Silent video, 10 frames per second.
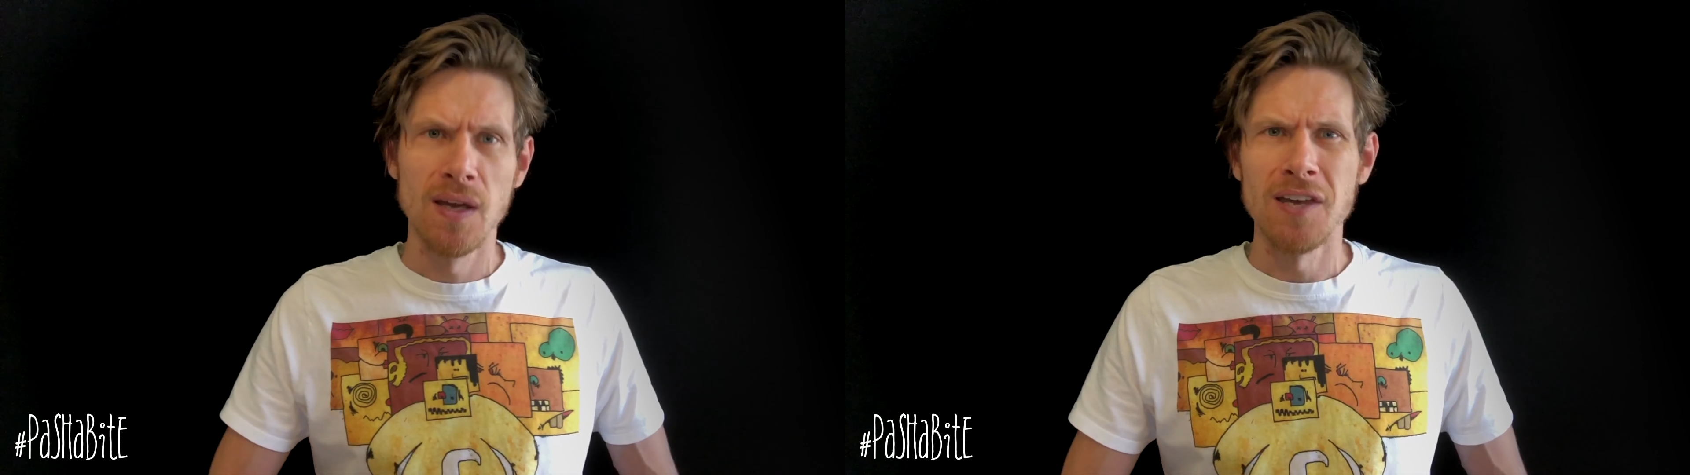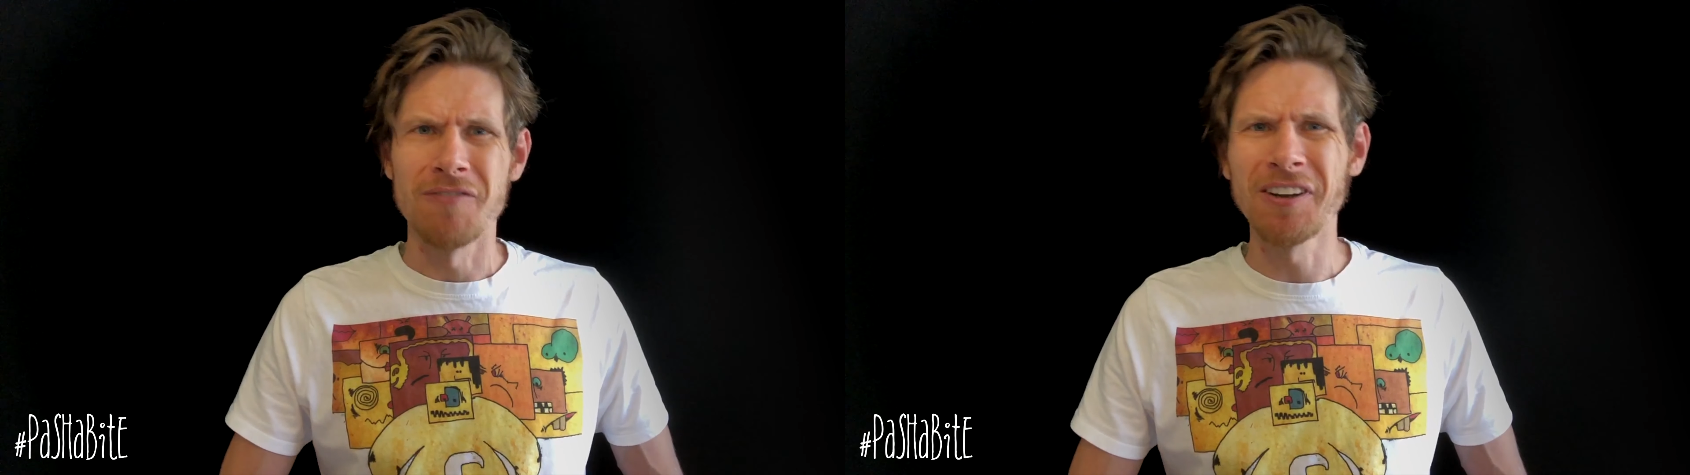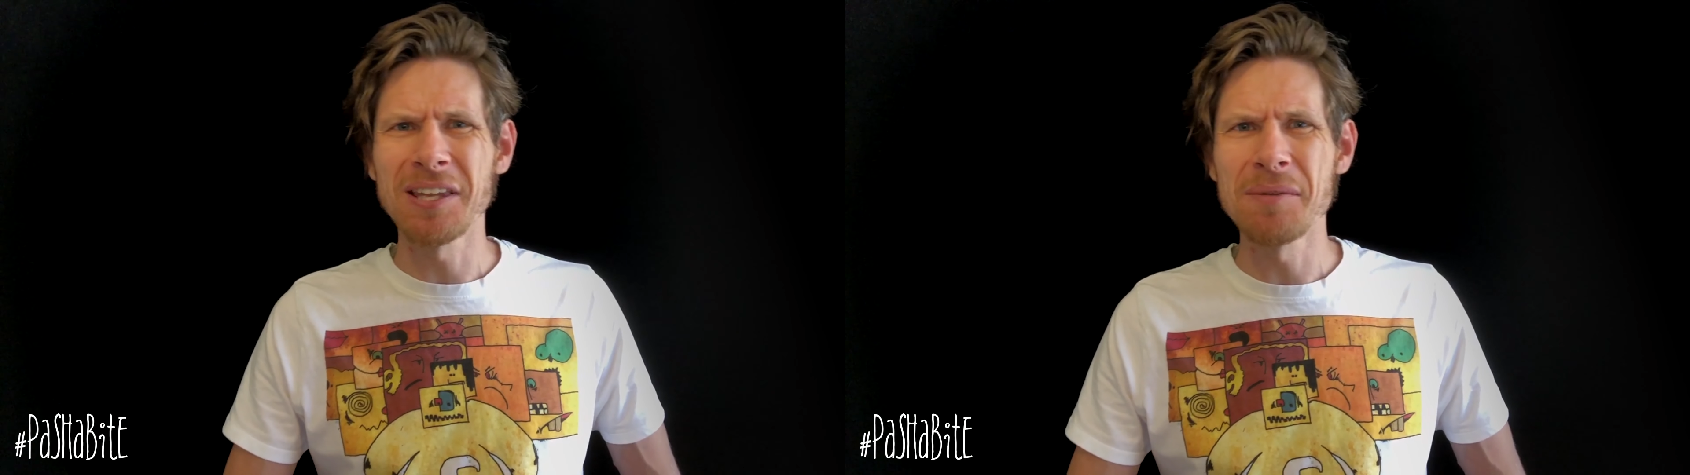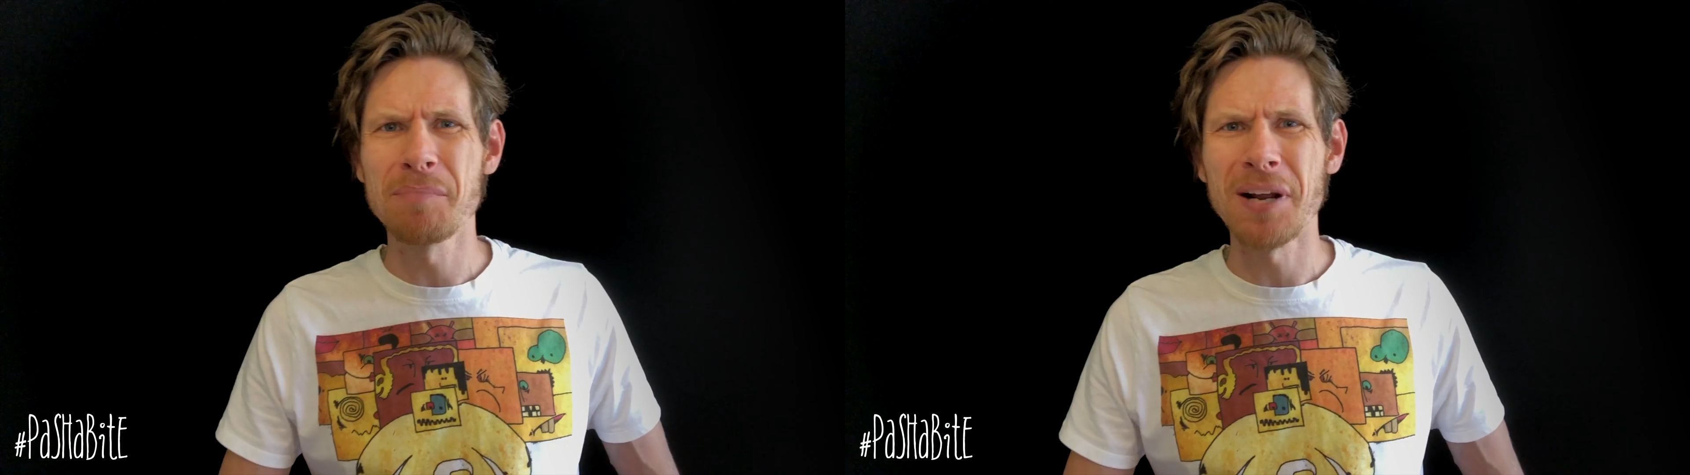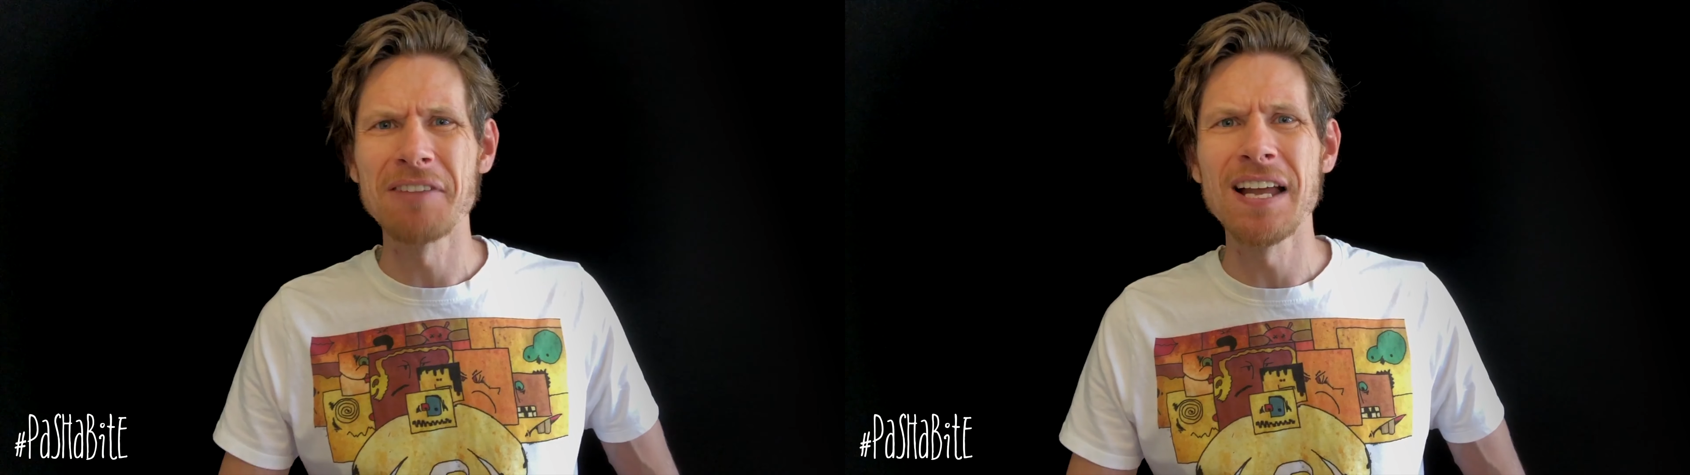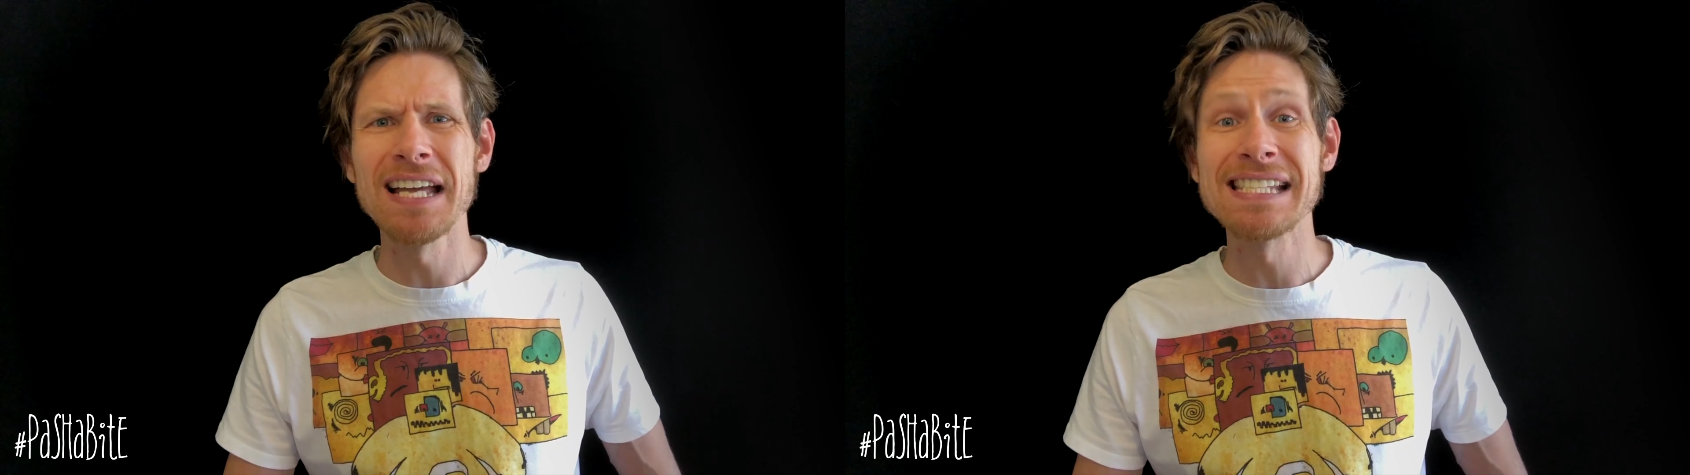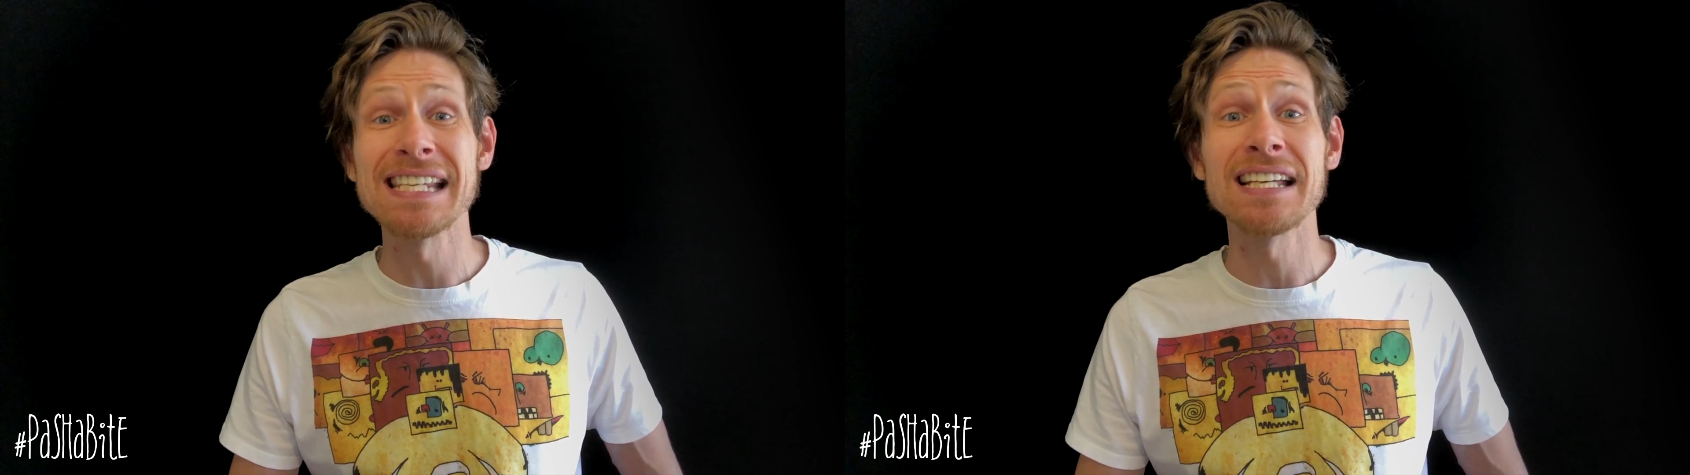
И в этом проявляется